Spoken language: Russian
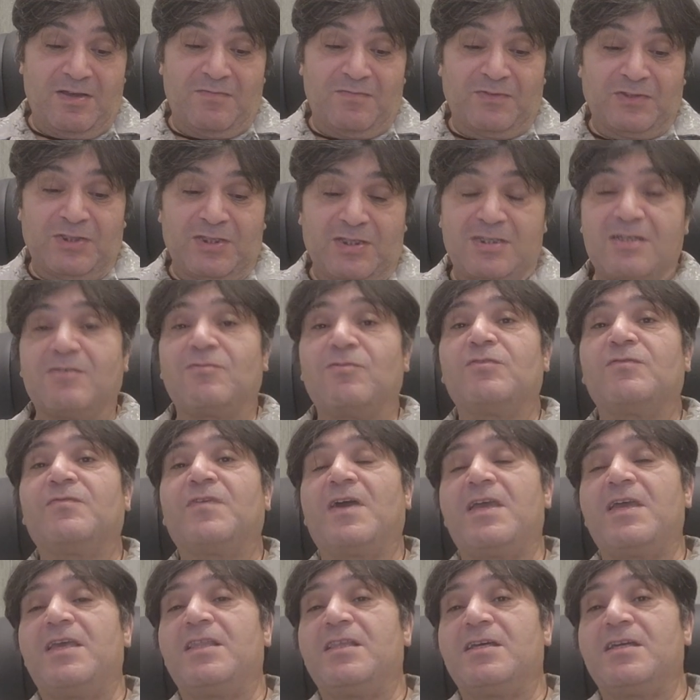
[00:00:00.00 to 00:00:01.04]
вот этих вот
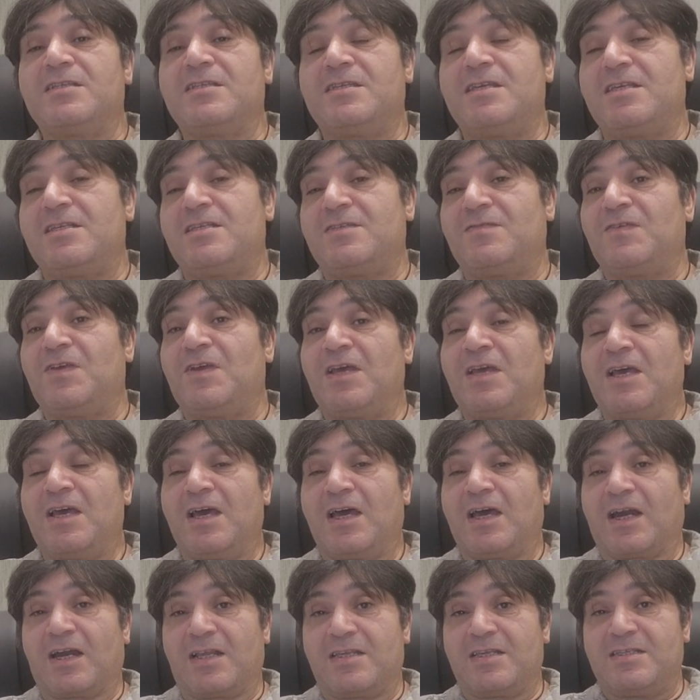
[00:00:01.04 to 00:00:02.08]
военных действий
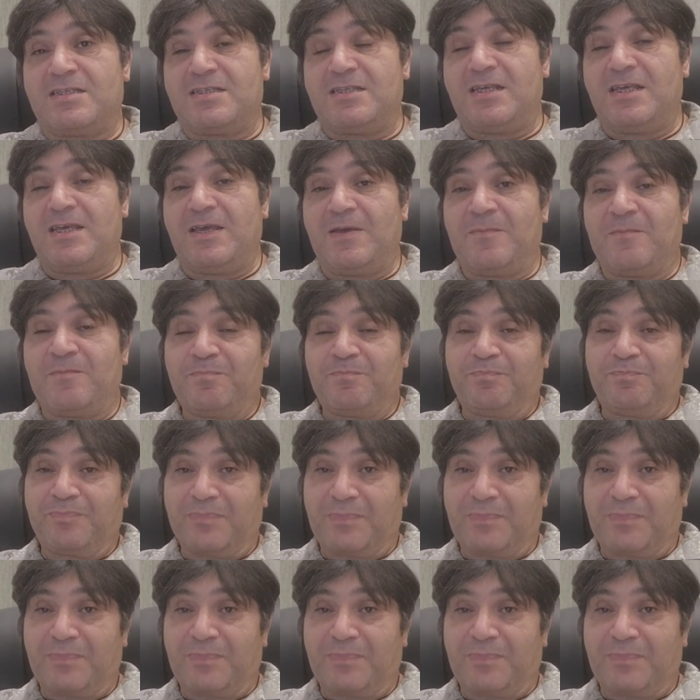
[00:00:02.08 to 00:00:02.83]
России